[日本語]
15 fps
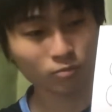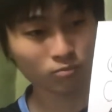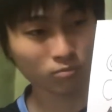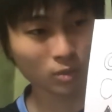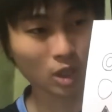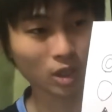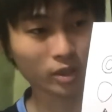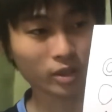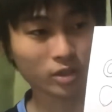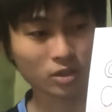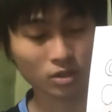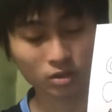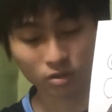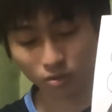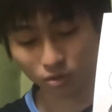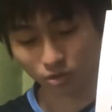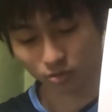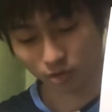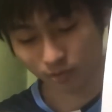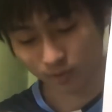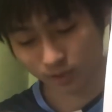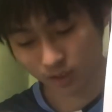まあ、安定して強いと思
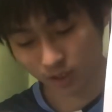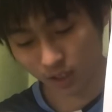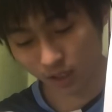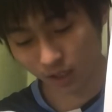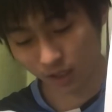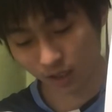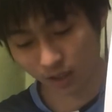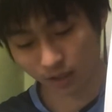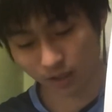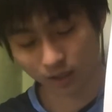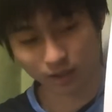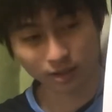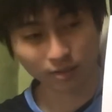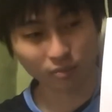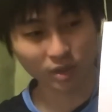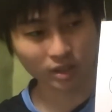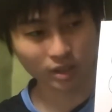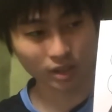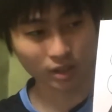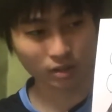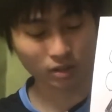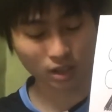いますで、えー、3番手
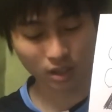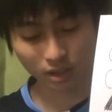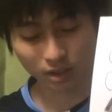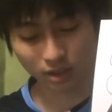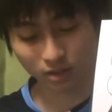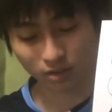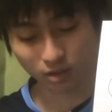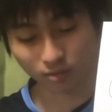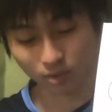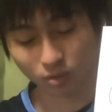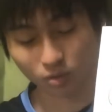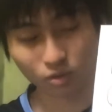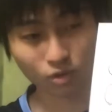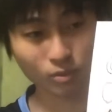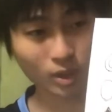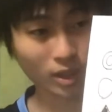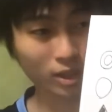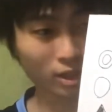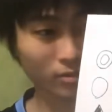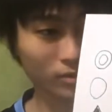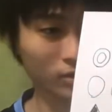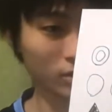にグランアレグリア、まあ、この馬が
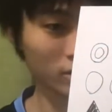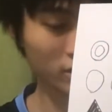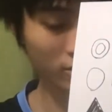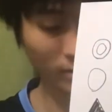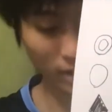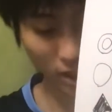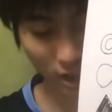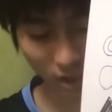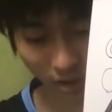多分一番人